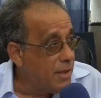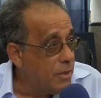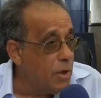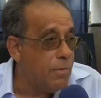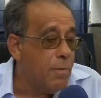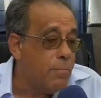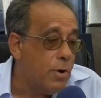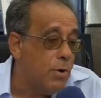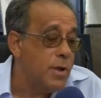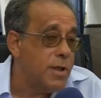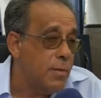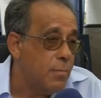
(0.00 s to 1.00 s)
dove a
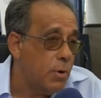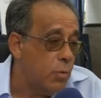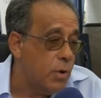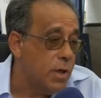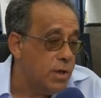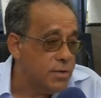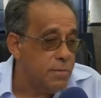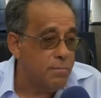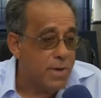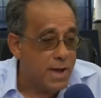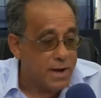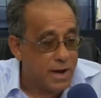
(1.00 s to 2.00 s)
Bologna poi lui si
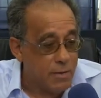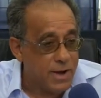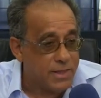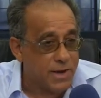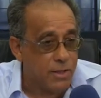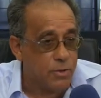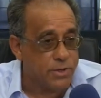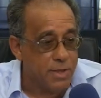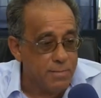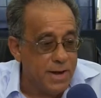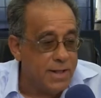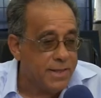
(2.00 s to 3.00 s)
imbarca in una
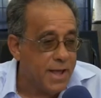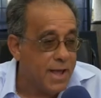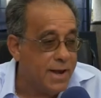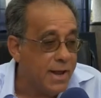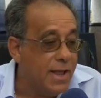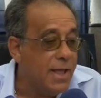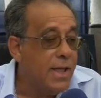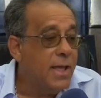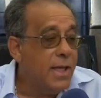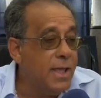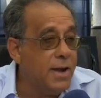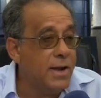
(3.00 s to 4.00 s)
tradotta militare
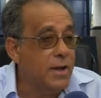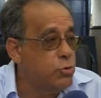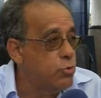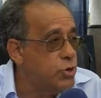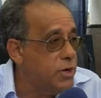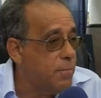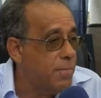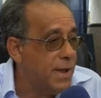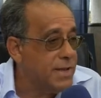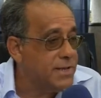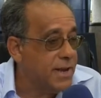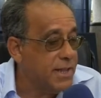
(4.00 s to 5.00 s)
e raggiunge il
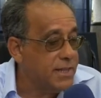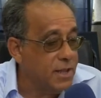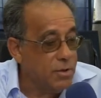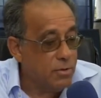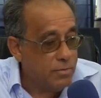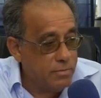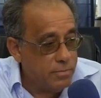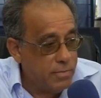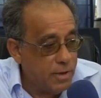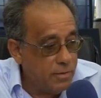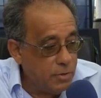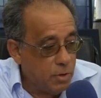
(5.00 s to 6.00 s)
paese natio
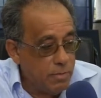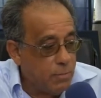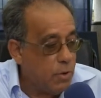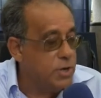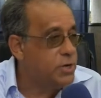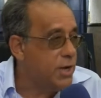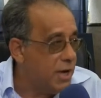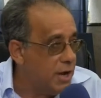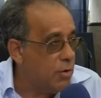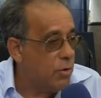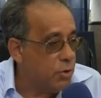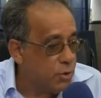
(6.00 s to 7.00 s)
dove poi c'è
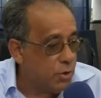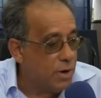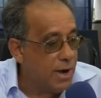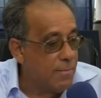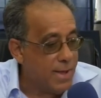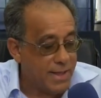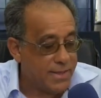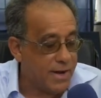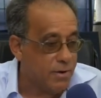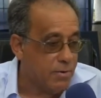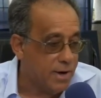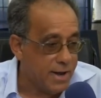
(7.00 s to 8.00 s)
l'incontro con la madre
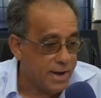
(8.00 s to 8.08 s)
e con